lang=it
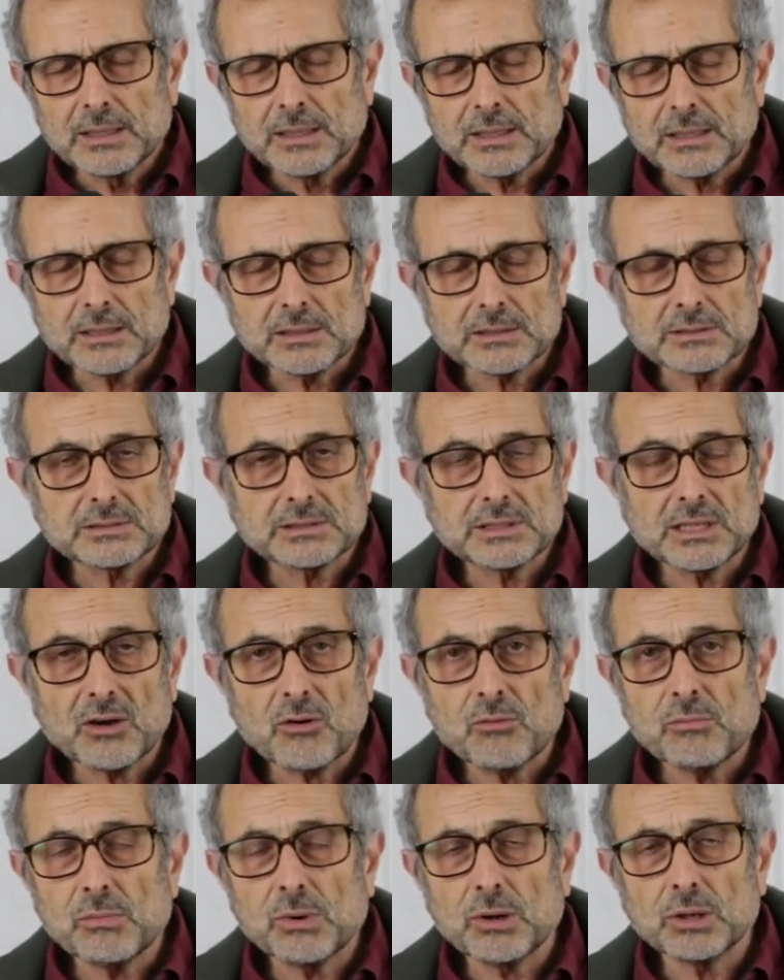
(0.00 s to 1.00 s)
eh, sia
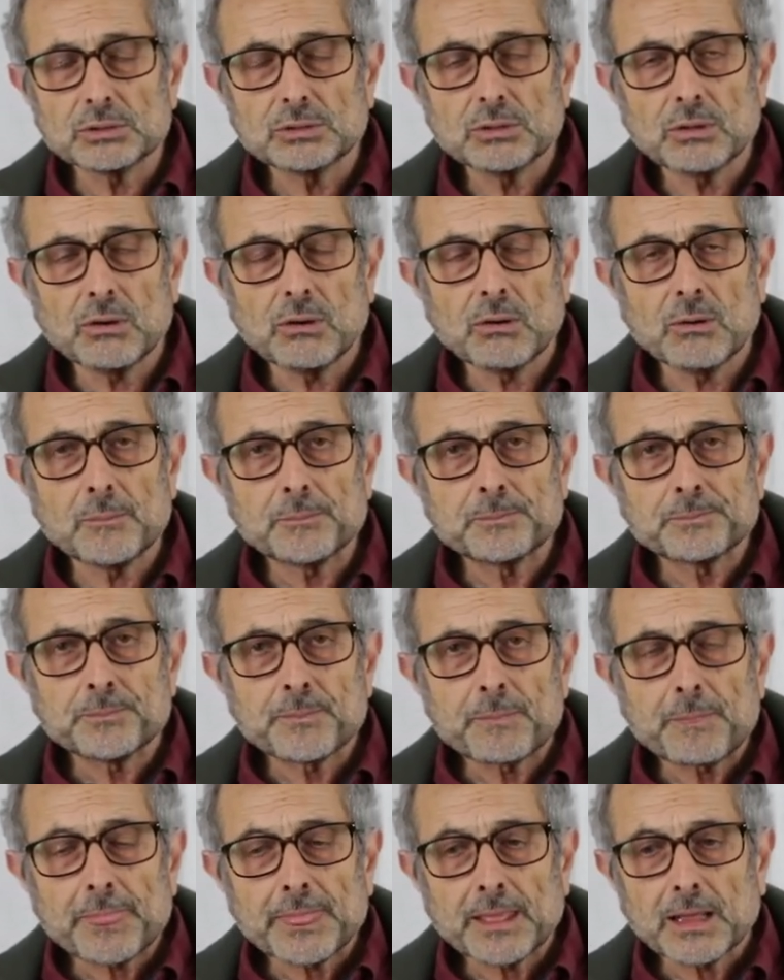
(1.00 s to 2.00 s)
un
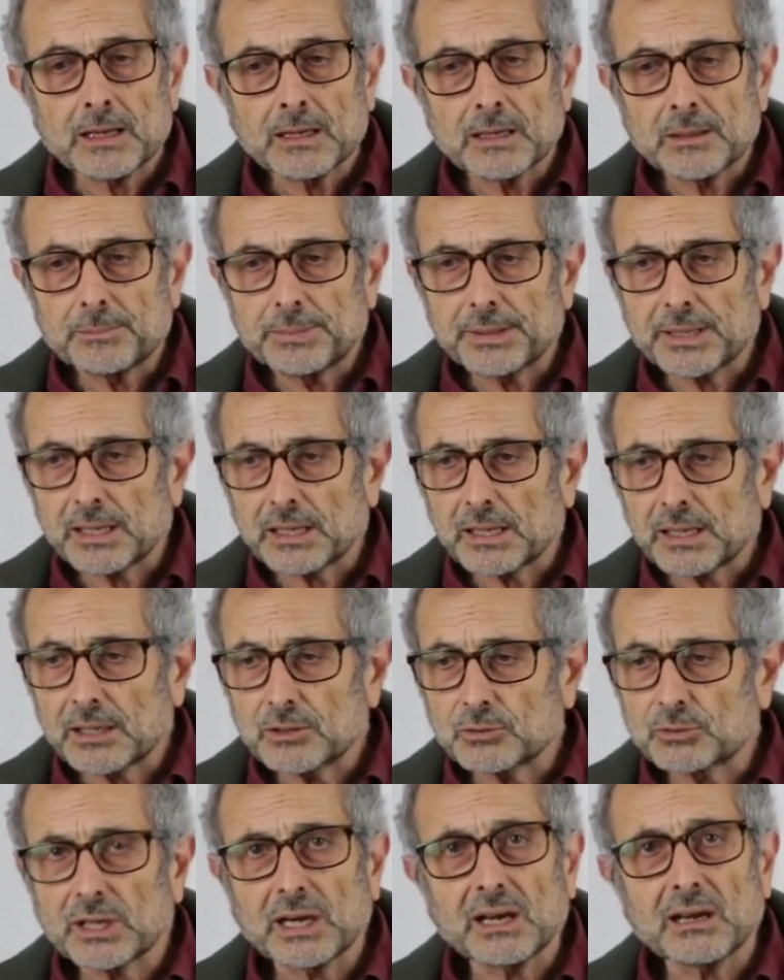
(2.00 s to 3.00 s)
modo eh, per
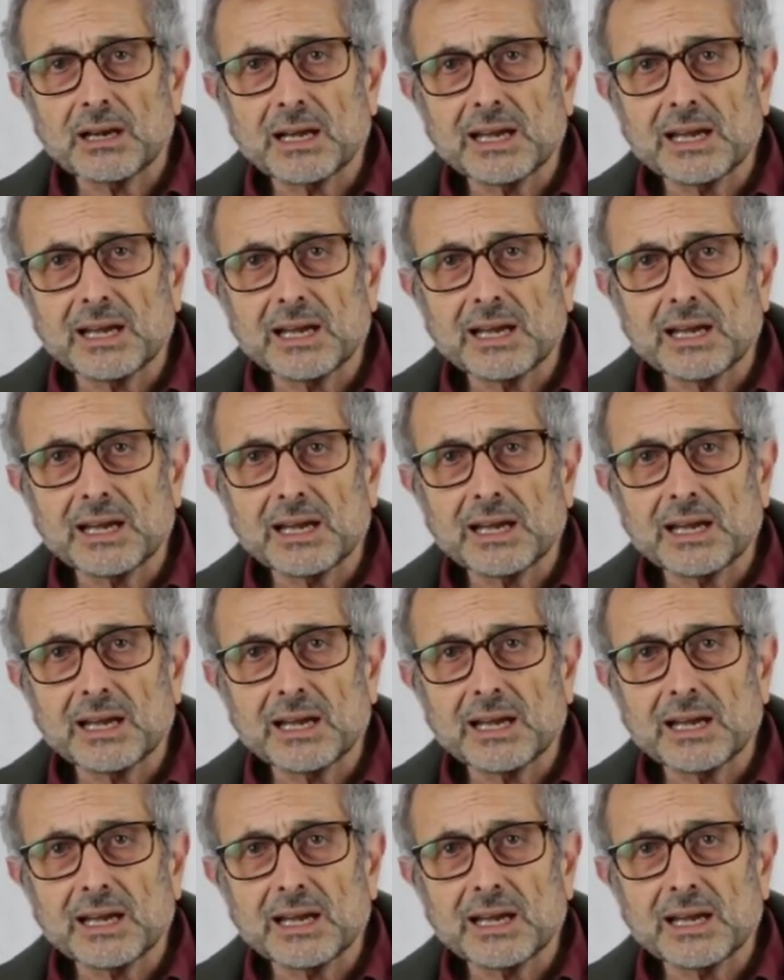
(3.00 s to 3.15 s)
aiutare i